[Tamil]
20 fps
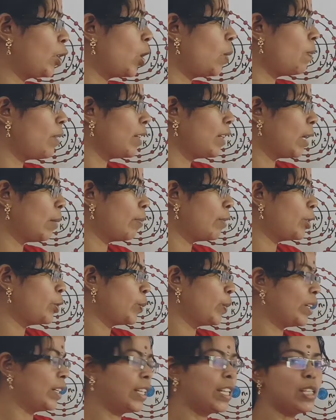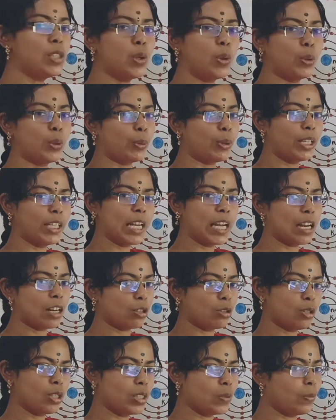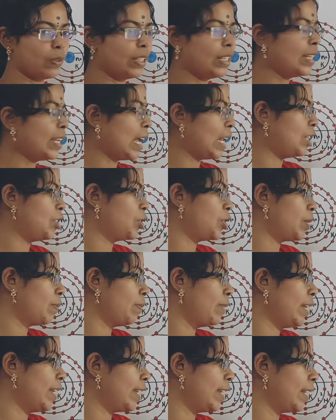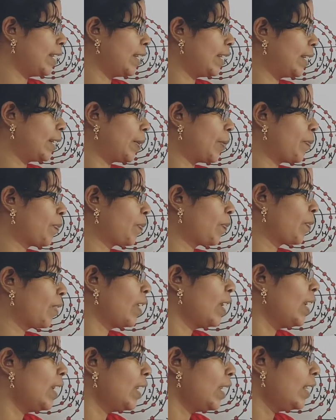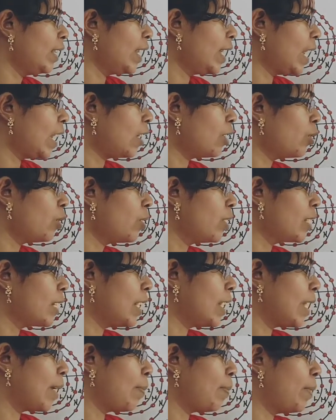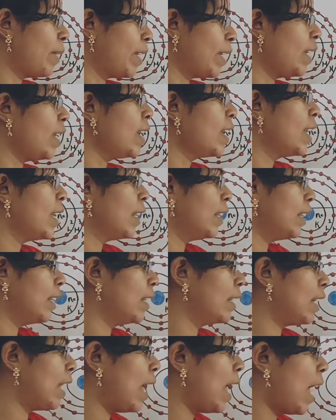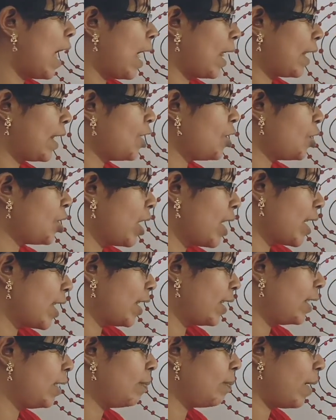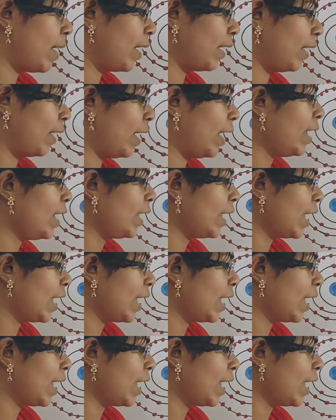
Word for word: அட்டாமிக் நம்பர் டுவெண்ட்டி ஸோ டுவெண்ட்டி எலக்ட்ரான்ஸ் வந்து கால்சியமில் இருக்குது இந்த எலக்ட்ரான்ஸ்லாம் எப்படி இதில் அரேஞ்ச் ஆகிருக்குன்னு பாருங்கள்